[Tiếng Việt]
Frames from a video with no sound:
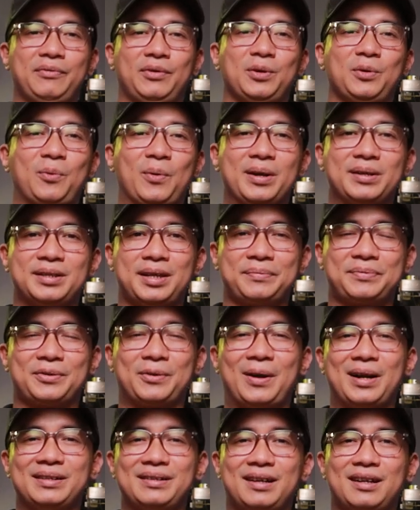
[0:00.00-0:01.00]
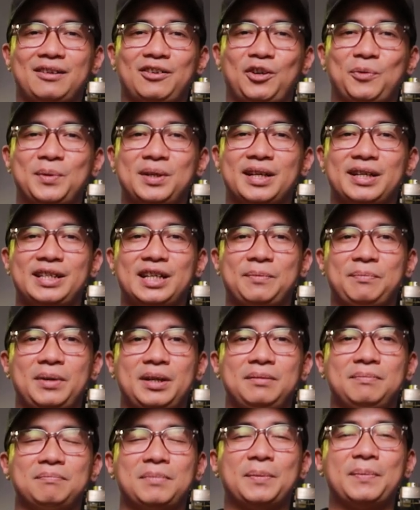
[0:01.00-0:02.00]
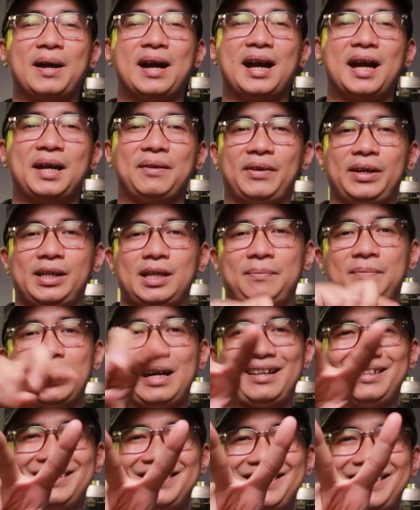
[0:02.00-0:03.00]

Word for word: và đừng quên subscribe nha còn bây giờ anh em mình bye bye và hẹn gặp lại